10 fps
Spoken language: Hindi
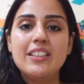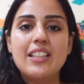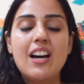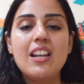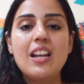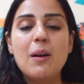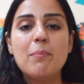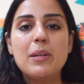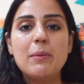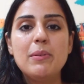दाल
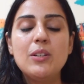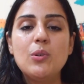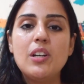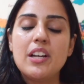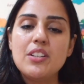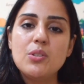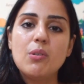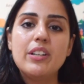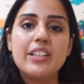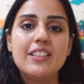आप बेबी को लंच
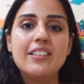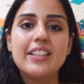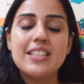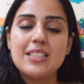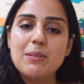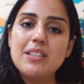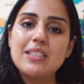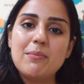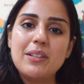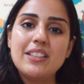और डिनर किसी भी
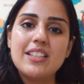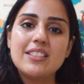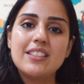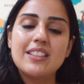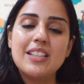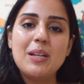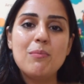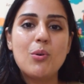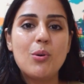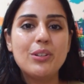समय दे सकते
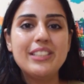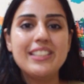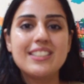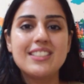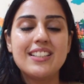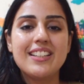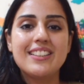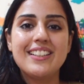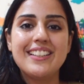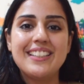हैं बहुत ही अच्छा
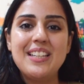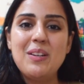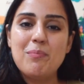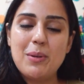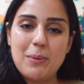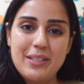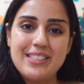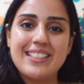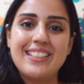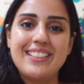रहता है ये
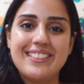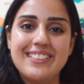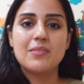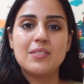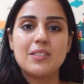बेबीज़ के लिए